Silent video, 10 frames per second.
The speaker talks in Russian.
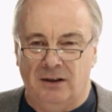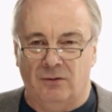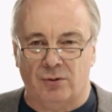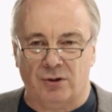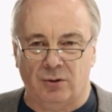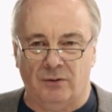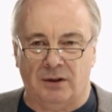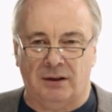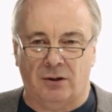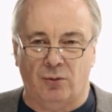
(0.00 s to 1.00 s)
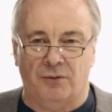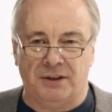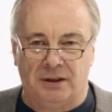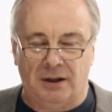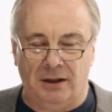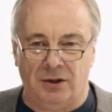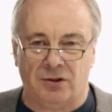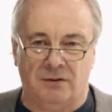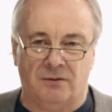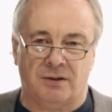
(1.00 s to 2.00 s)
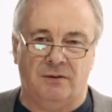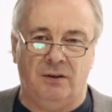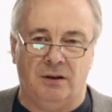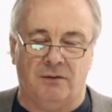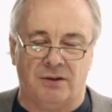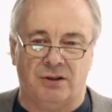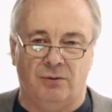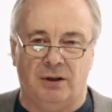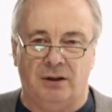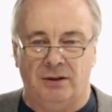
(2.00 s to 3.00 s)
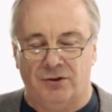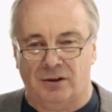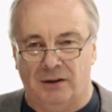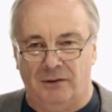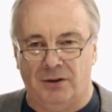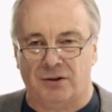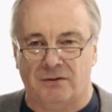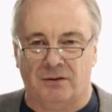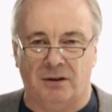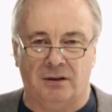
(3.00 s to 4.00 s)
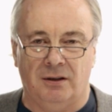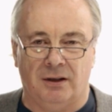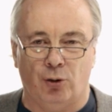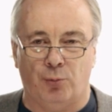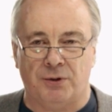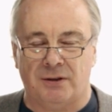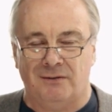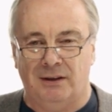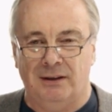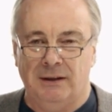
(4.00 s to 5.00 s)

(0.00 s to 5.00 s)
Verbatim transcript: в условиях такого тектонического сдвига в истории человечества, когда от общества,